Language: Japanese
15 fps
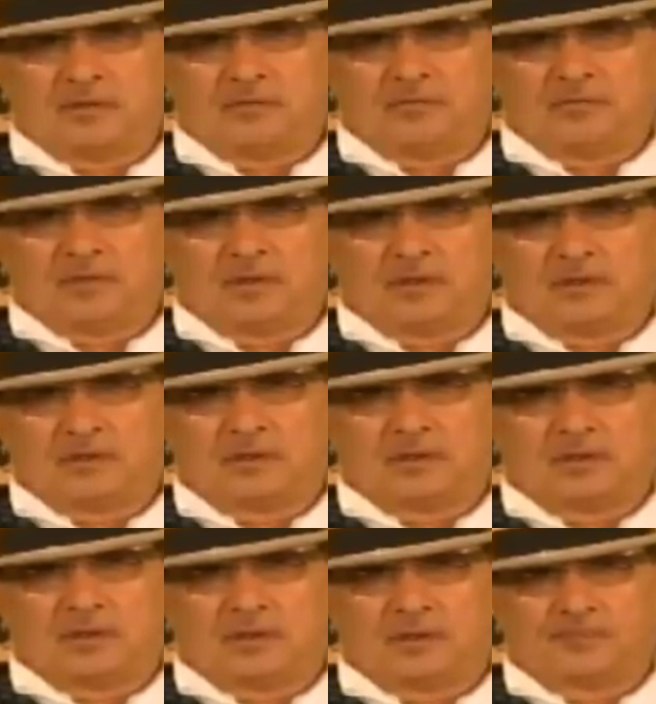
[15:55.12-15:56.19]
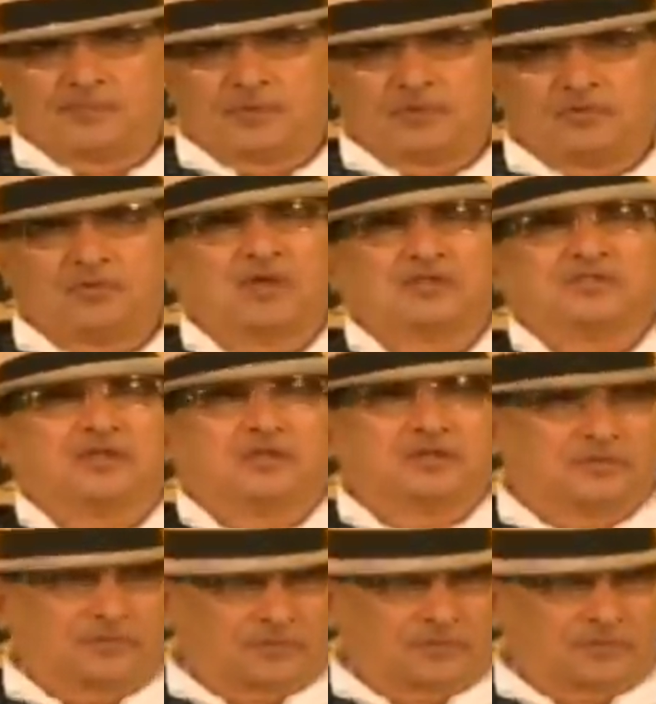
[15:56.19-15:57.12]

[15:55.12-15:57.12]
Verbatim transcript: はやっぱりユーラシアです。